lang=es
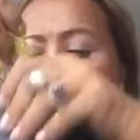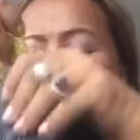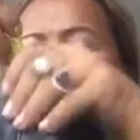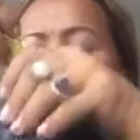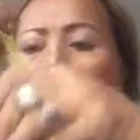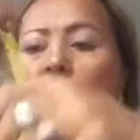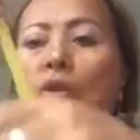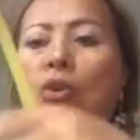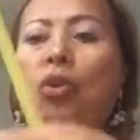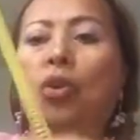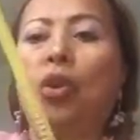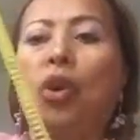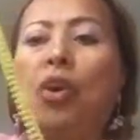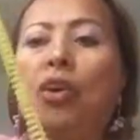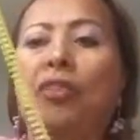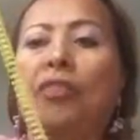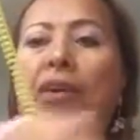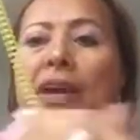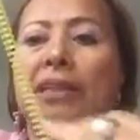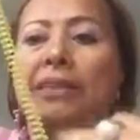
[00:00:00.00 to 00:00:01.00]
seguro
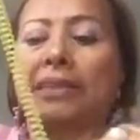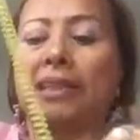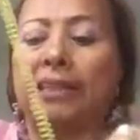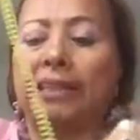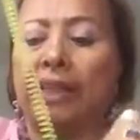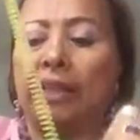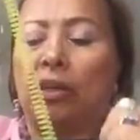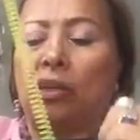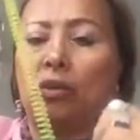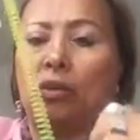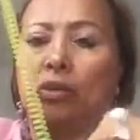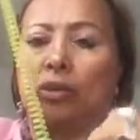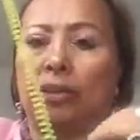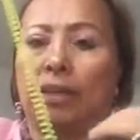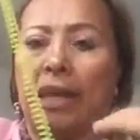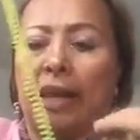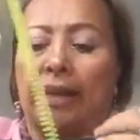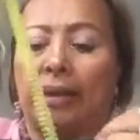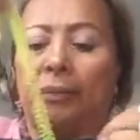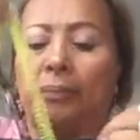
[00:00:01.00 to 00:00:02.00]
y fácil de
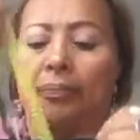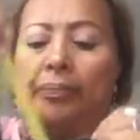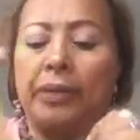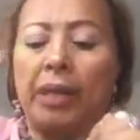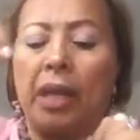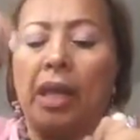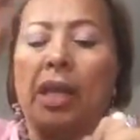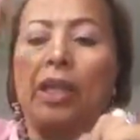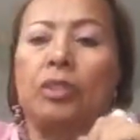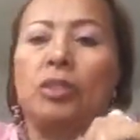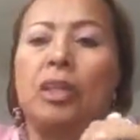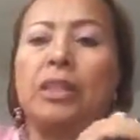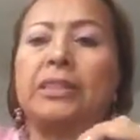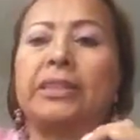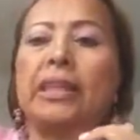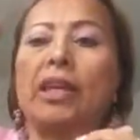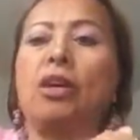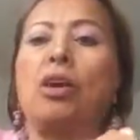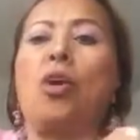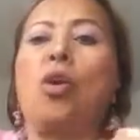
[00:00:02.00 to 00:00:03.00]
encontrar. Entonces, ¿qué